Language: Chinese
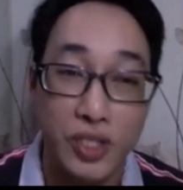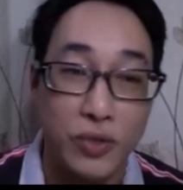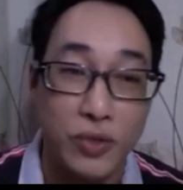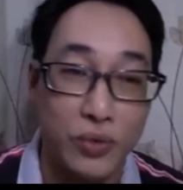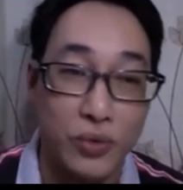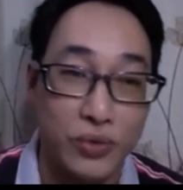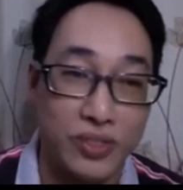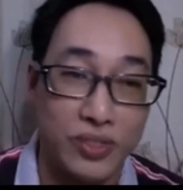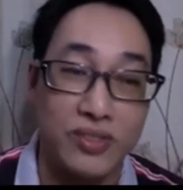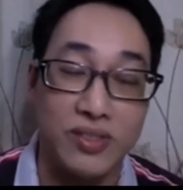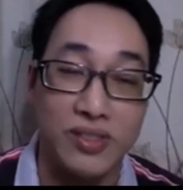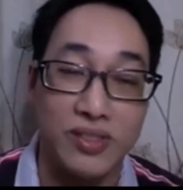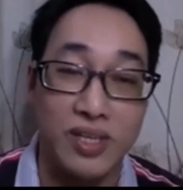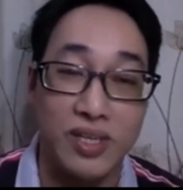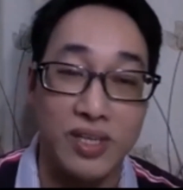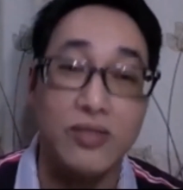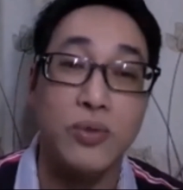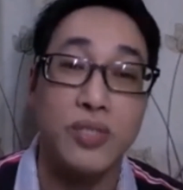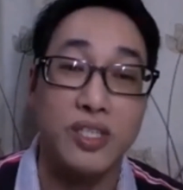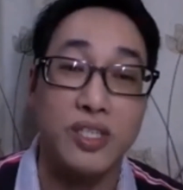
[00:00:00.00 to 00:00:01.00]
其实她是我
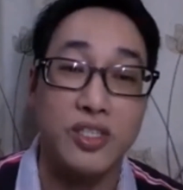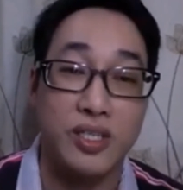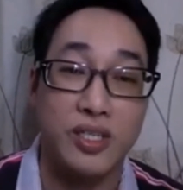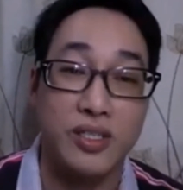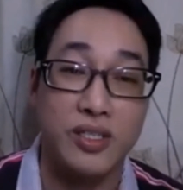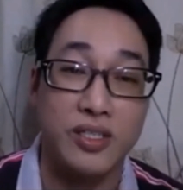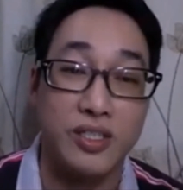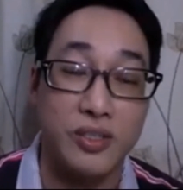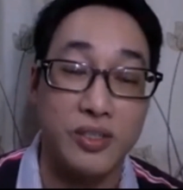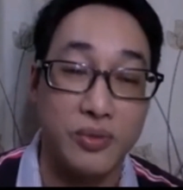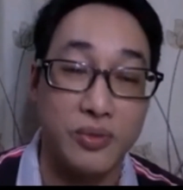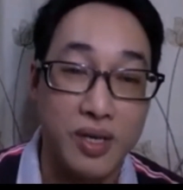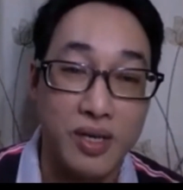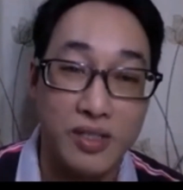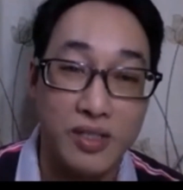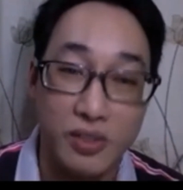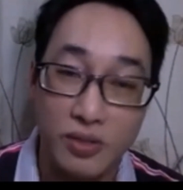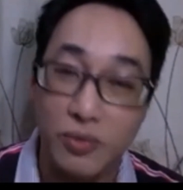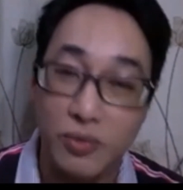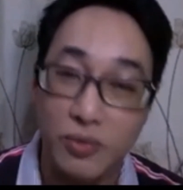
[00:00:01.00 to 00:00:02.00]
的前女友，就是
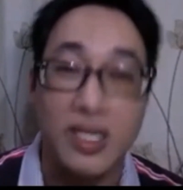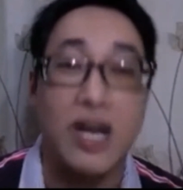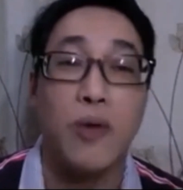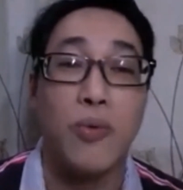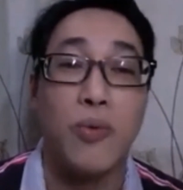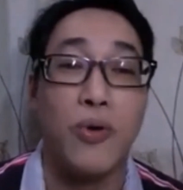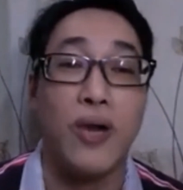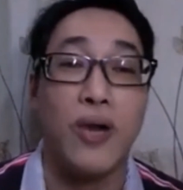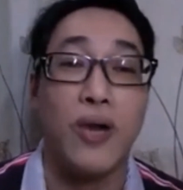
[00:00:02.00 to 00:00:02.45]
我的老婆啦。